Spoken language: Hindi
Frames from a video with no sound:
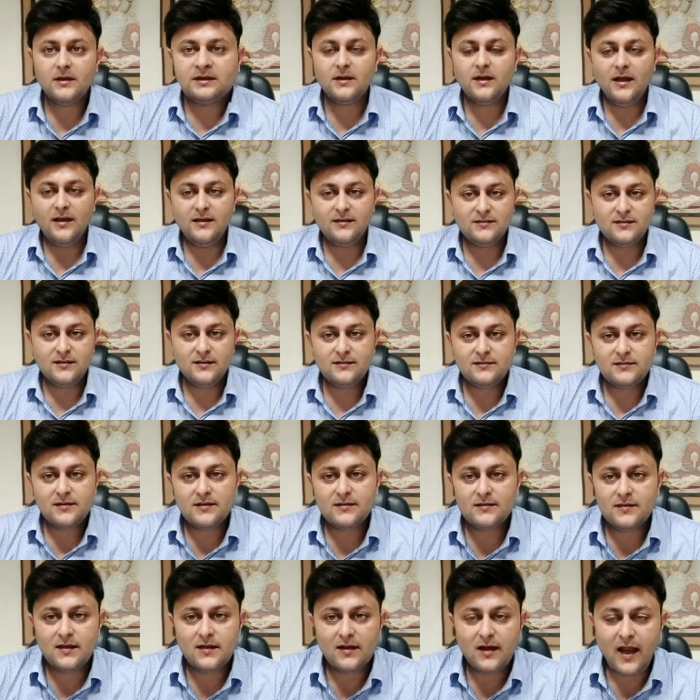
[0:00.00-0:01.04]
गाइस जिस तरह
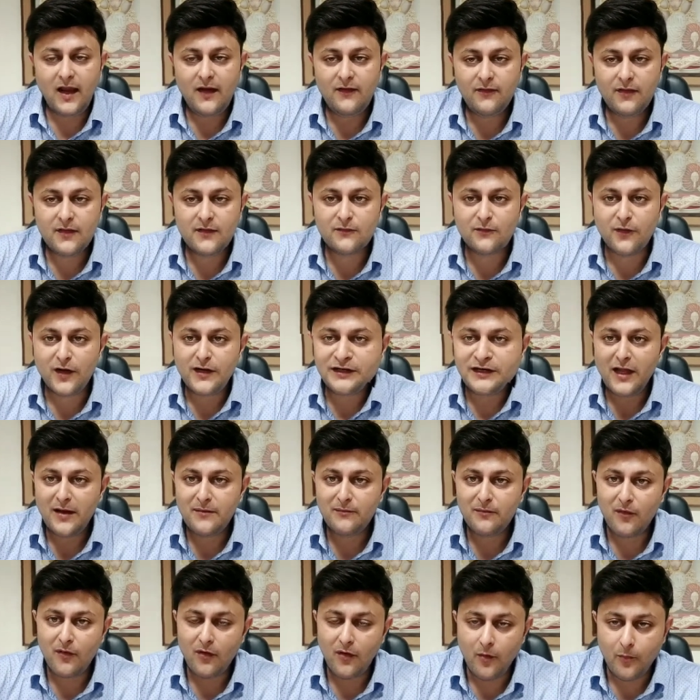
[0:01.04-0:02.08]
से लाइफ इज़ वन
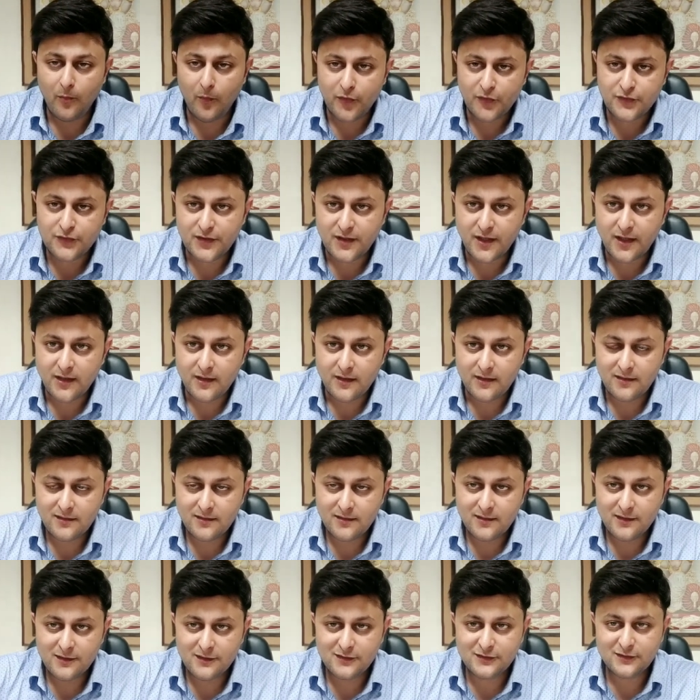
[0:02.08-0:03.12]
टाइप अपॉर्चुनिटी
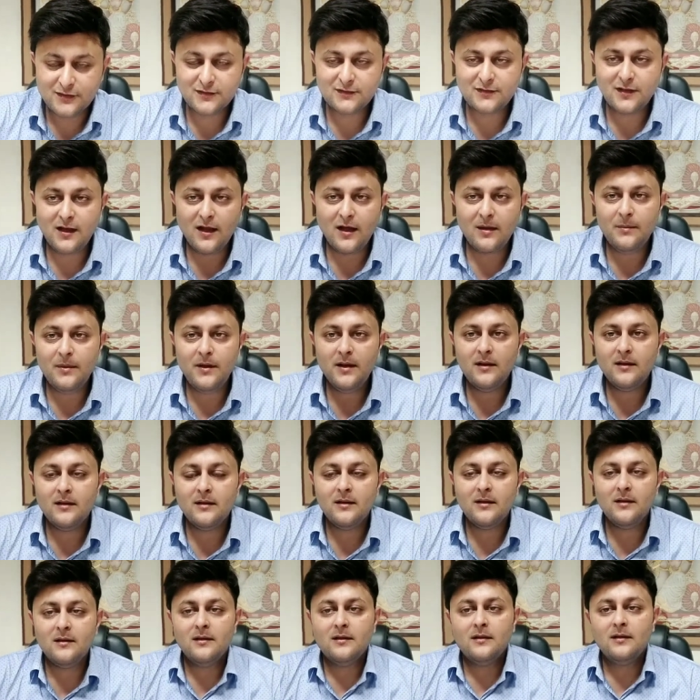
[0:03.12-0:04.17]
जिसे हमें
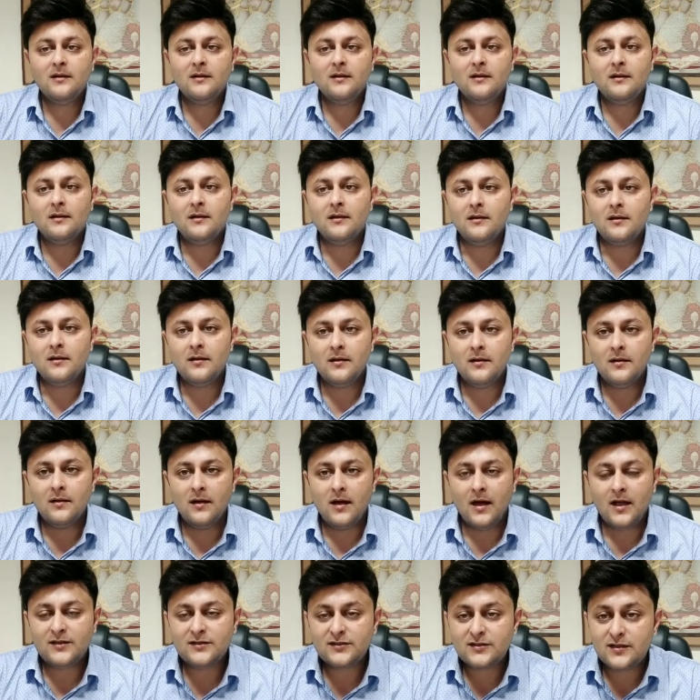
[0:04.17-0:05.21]

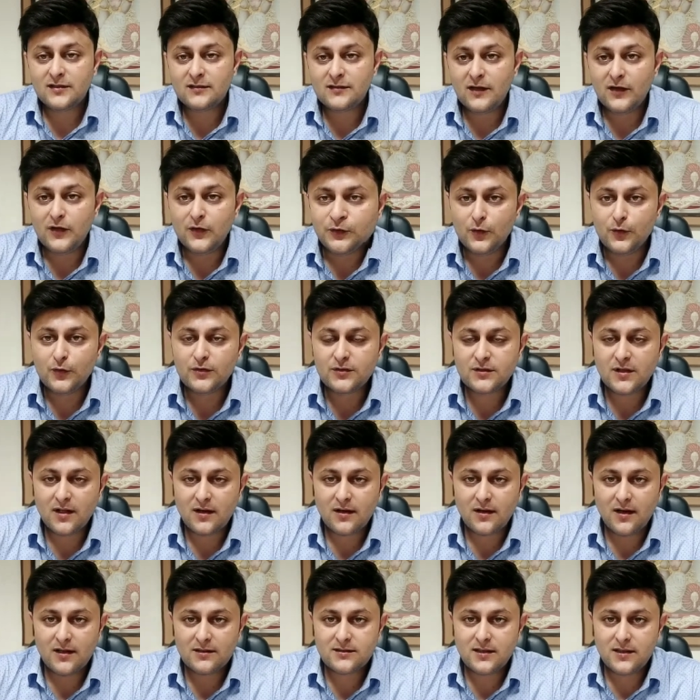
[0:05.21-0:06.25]
अच्छे से यूज़
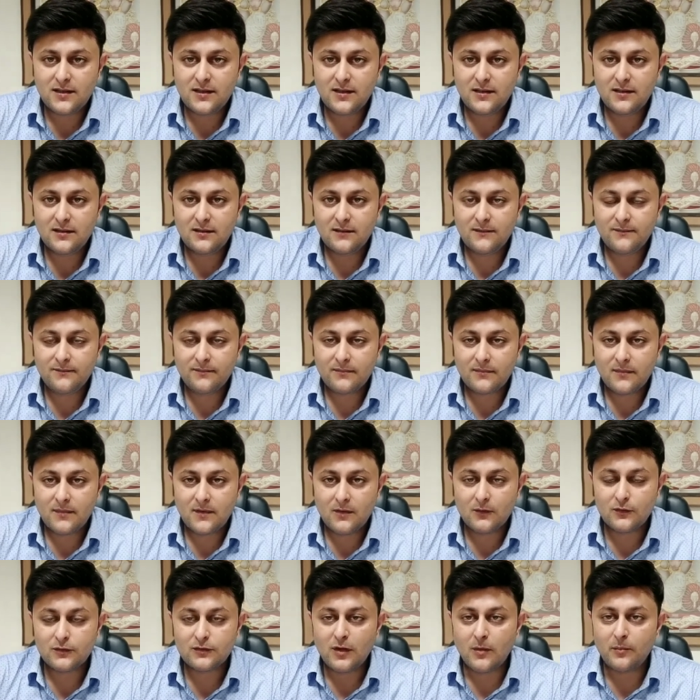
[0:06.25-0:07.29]
करना चाहिए
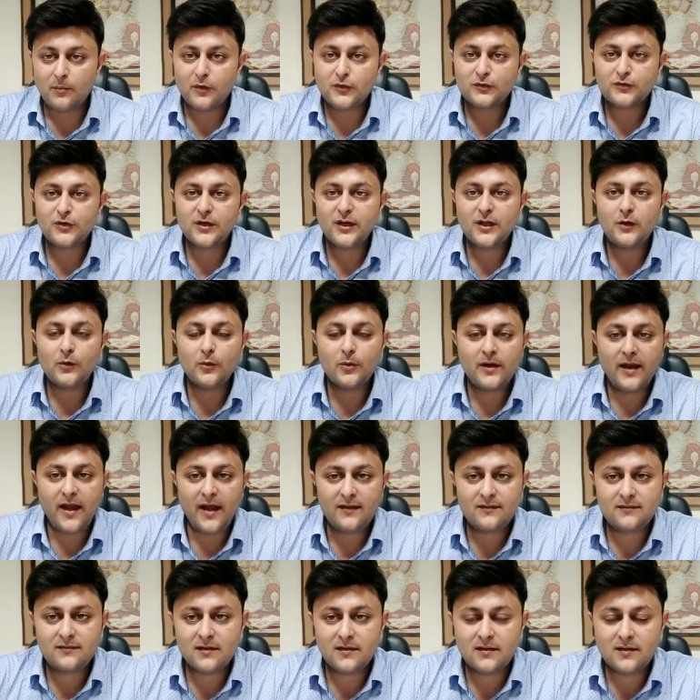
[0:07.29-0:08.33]
उस अपॉर्चुनिटी को
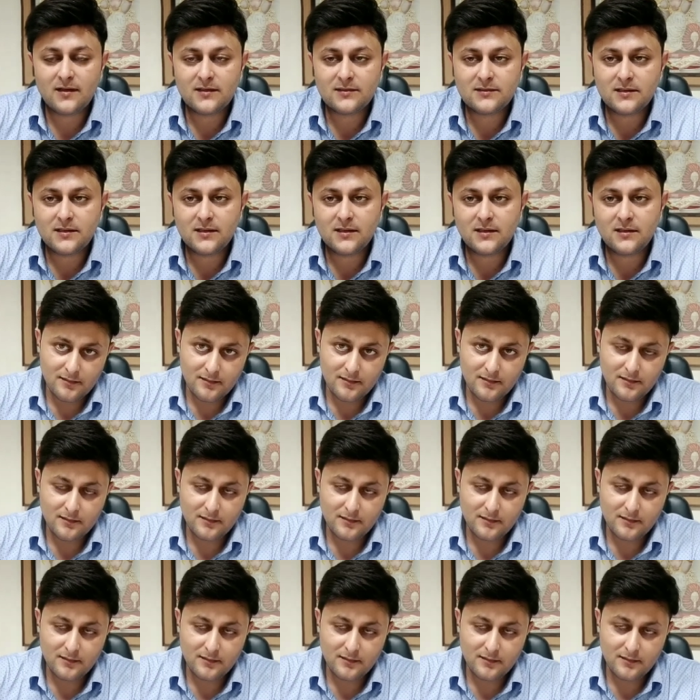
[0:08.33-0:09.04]
कैश करना चाहिए